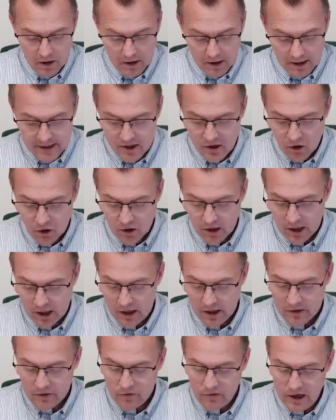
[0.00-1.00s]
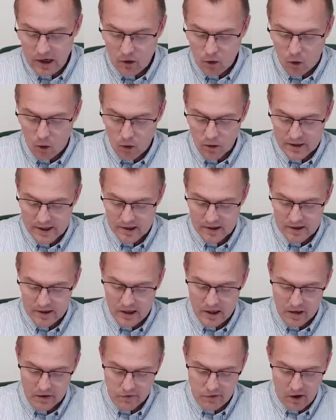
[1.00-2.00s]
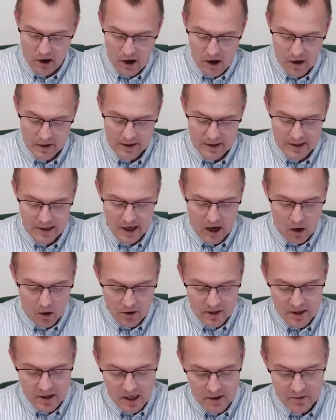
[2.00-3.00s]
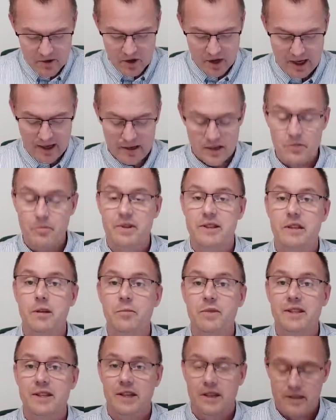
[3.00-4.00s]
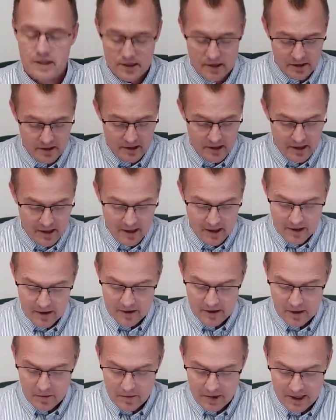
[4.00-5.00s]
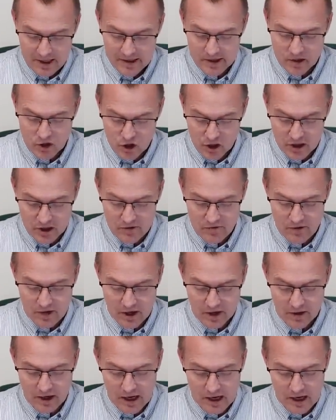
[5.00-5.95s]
Ganz konkret, wie groß ist die Gefahr, dass die Ausnahmen zur Rente mit 67 demnächst gestrichen werden.